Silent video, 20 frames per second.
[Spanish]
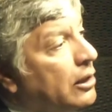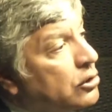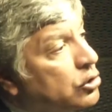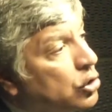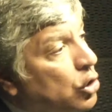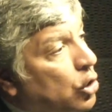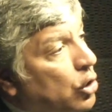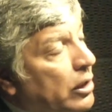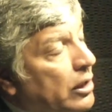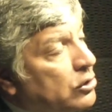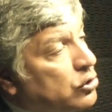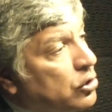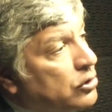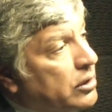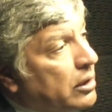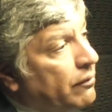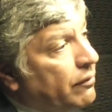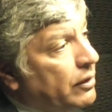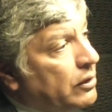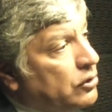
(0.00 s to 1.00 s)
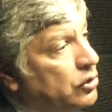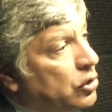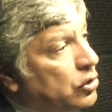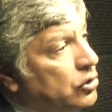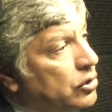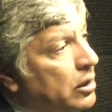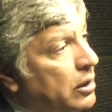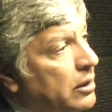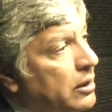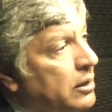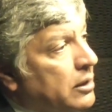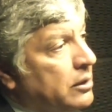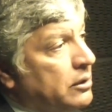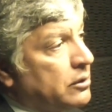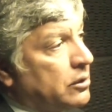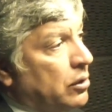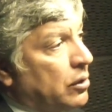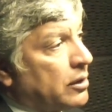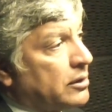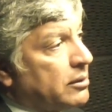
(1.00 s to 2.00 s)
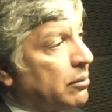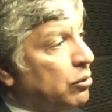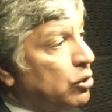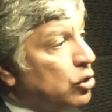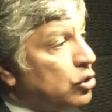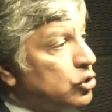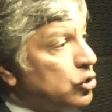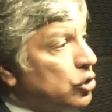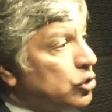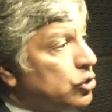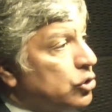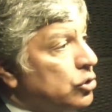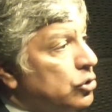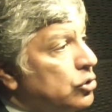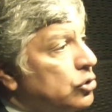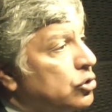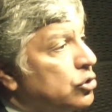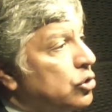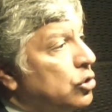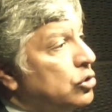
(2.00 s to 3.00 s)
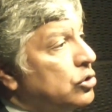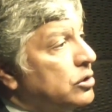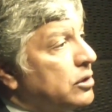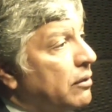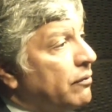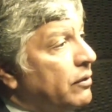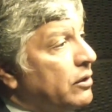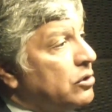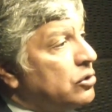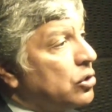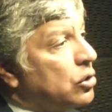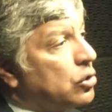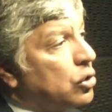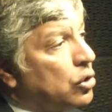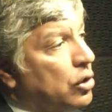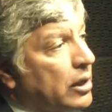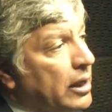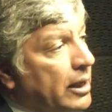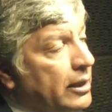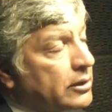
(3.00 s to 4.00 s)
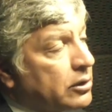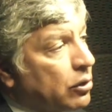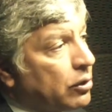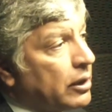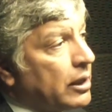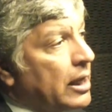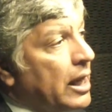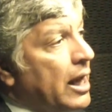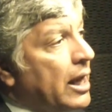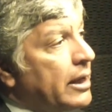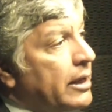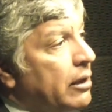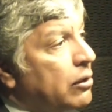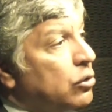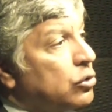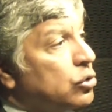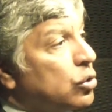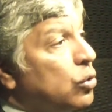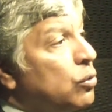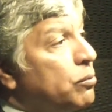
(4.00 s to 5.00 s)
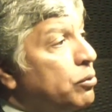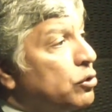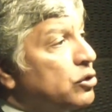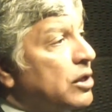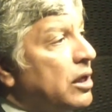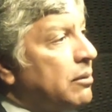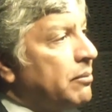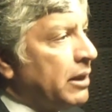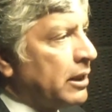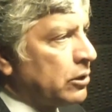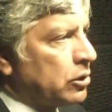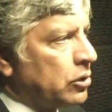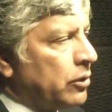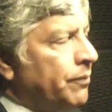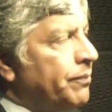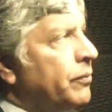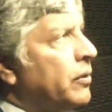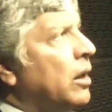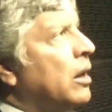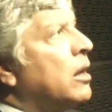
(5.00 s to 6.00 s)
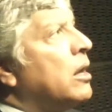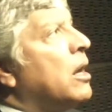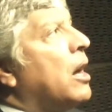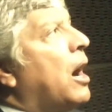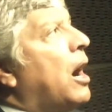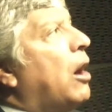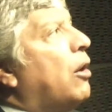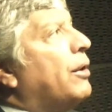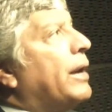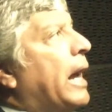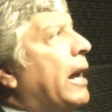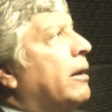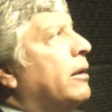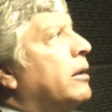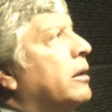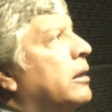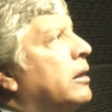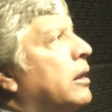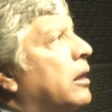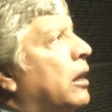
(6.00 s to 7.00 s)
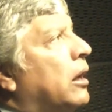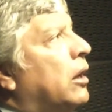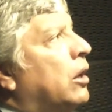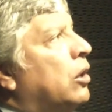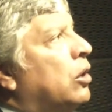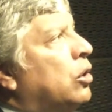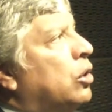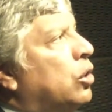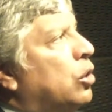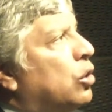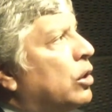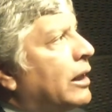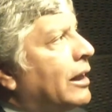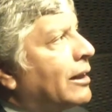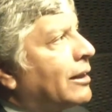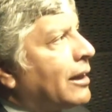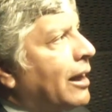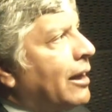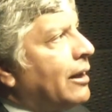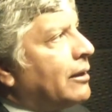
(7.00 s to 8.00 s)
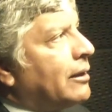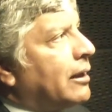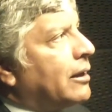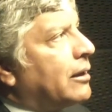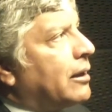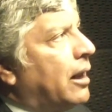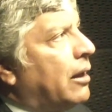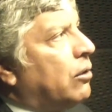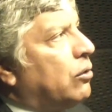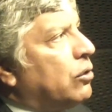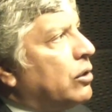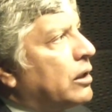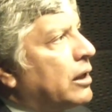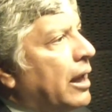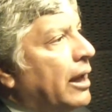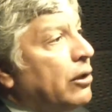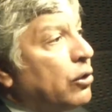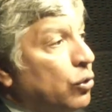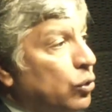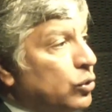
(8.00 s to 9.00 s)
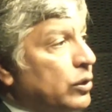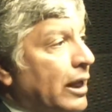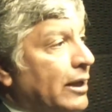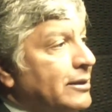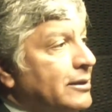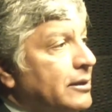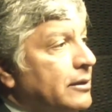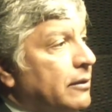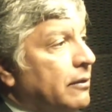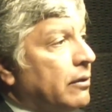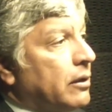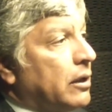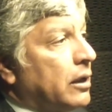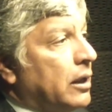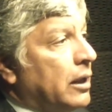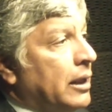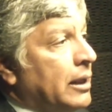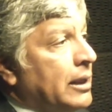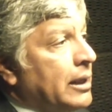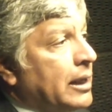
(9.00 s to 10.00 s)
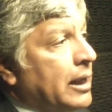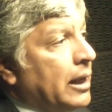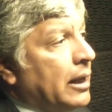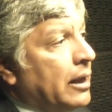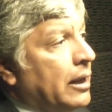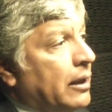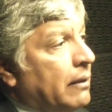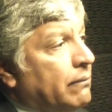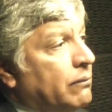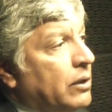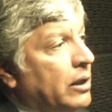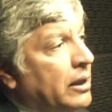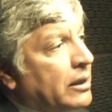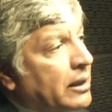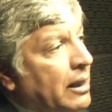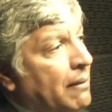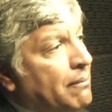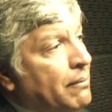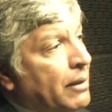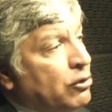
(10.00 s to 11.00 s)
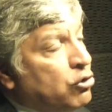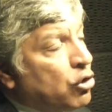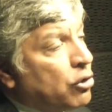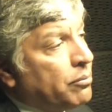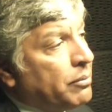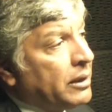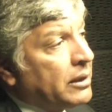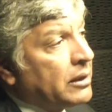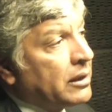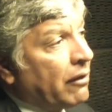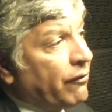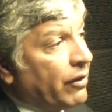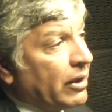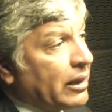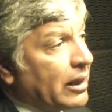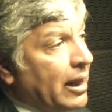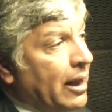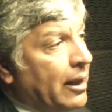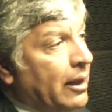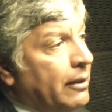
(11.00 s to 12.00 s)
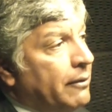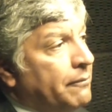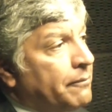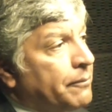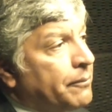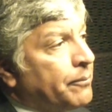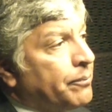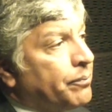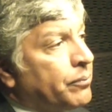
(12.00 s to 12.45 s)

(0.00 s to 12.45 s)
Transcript: Eso, esos servicios, si lo hacemos nosotros, son servicios con horas extraordinarias, con todo un procedimiento. Ahora, lo que está detectado es que hay rutas en que están mayormente afectadas,